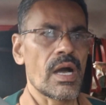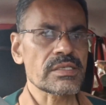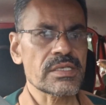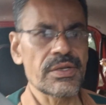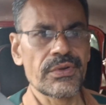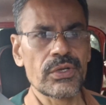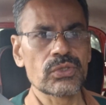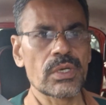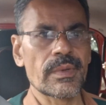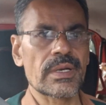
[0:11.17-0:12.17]
आज का वीडियो
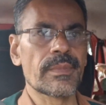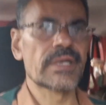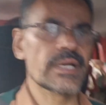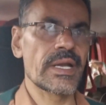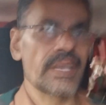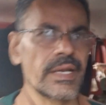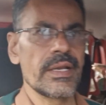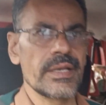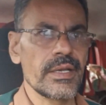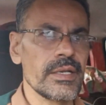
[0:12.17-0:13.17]
जो हमारा बन रहा
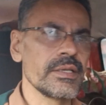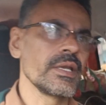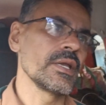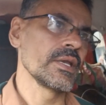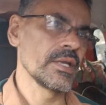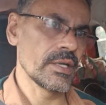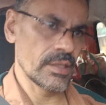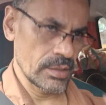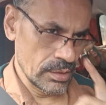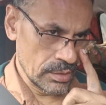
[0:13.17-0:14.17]
है ये
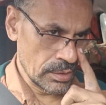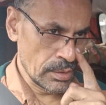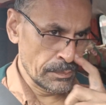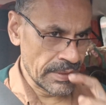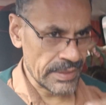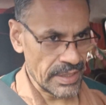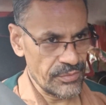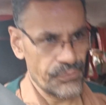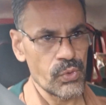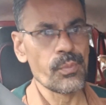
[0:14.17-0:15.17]
आ, बन रहा है
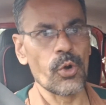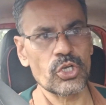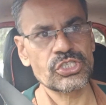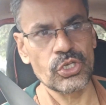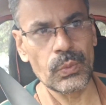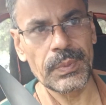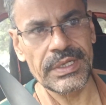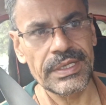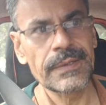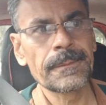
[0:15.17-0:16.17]
फोम बॉक्स के ऊपर ही